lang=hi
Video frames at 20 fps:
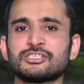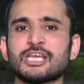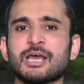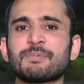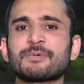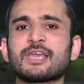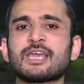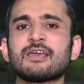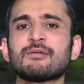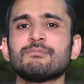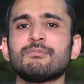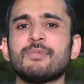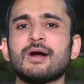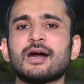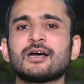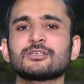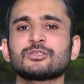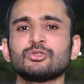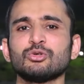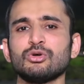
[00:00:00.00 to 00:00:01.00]
जबकि
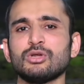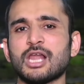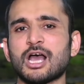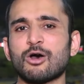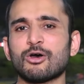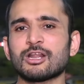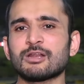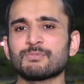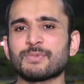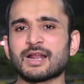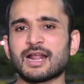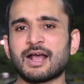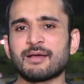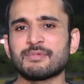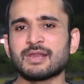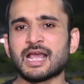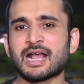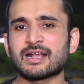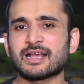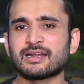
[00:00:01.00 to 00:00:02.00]
मकतूल और उन पर
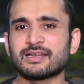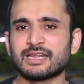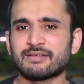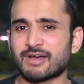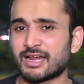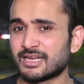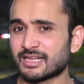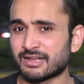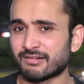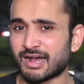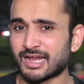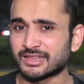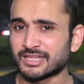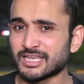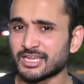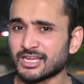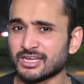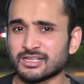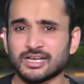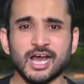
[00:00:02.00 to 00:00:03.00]
हमला करने वाली
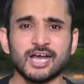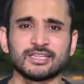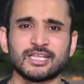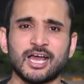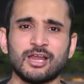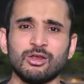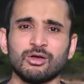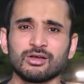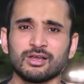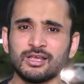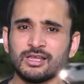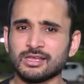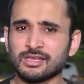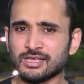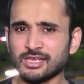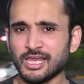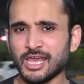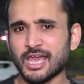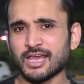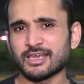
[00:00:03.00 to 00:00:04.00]
खातन का
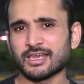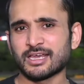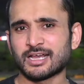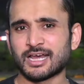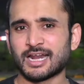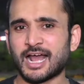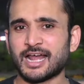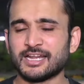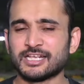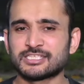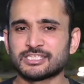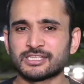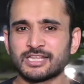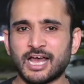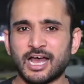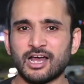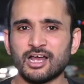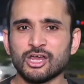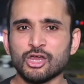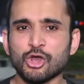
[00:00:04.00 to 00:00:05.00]
ताल्लुक एक ही घराने से
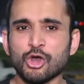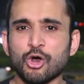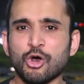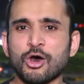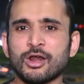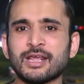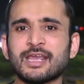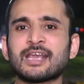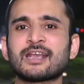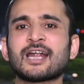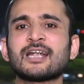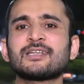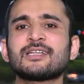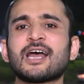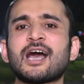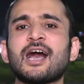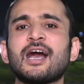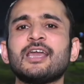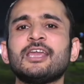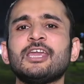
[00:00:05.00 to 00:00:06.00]
था और
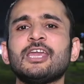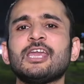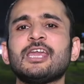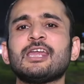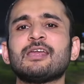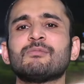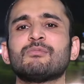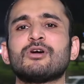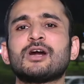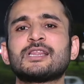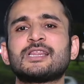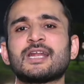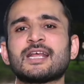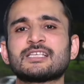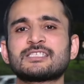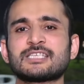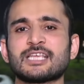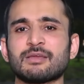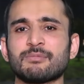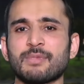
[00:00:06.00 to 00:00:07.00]
इकट्ठा ही
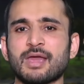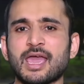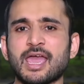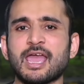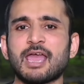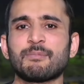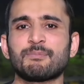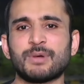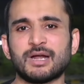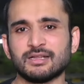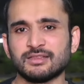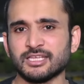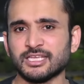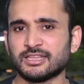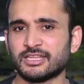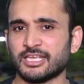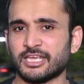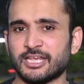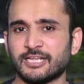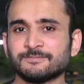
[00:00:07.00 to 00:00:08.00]
मदरसे में
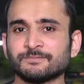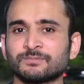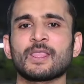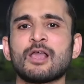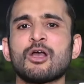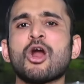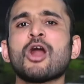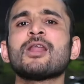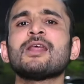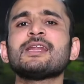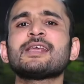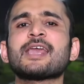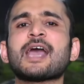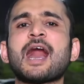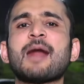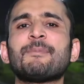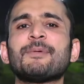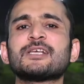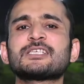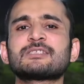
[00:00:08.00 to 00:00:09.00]
पढ़ती थी और इनके
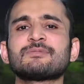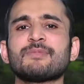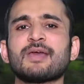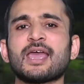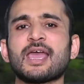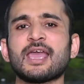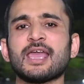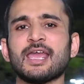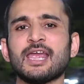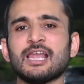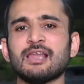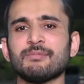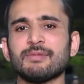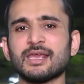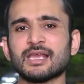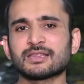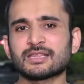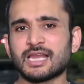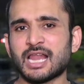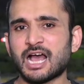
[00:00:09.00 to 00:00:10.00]
आपस में
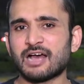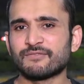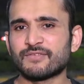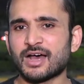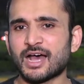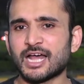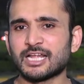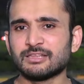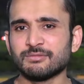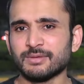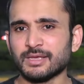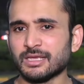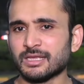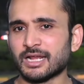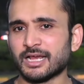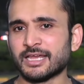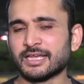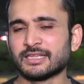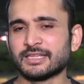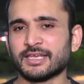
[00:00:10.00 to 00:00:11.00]
इल्मी अख्तिलाफा भी
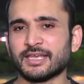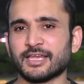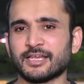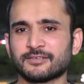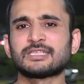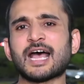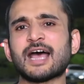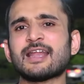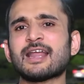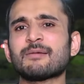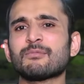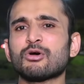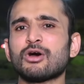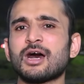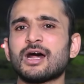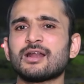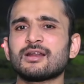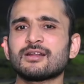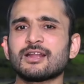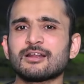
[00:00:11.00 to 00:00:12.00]
रहे थे ताना
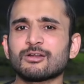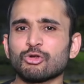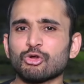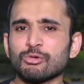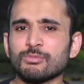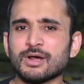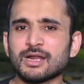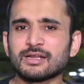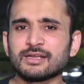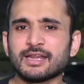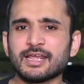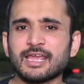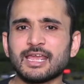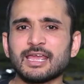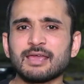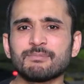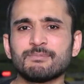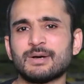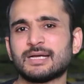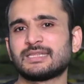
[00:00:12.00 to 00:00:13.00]
मुहर्र उमर ने
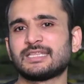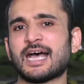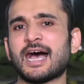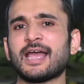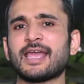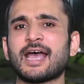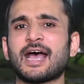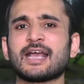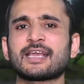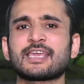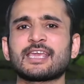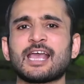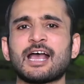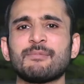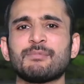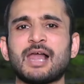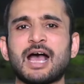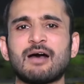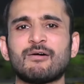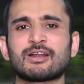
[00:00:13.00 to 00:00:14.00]
बताया कि
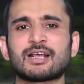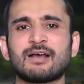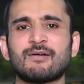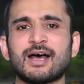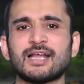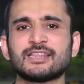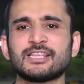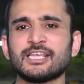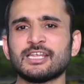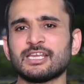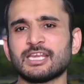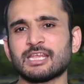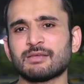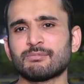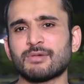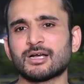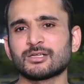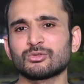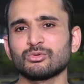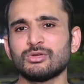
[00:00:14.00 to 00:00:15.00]
हमलावर खातन ने
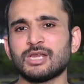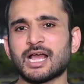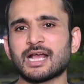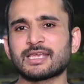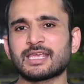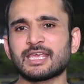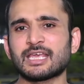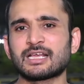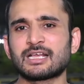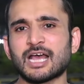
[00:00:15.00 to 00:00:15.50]
मकतूला के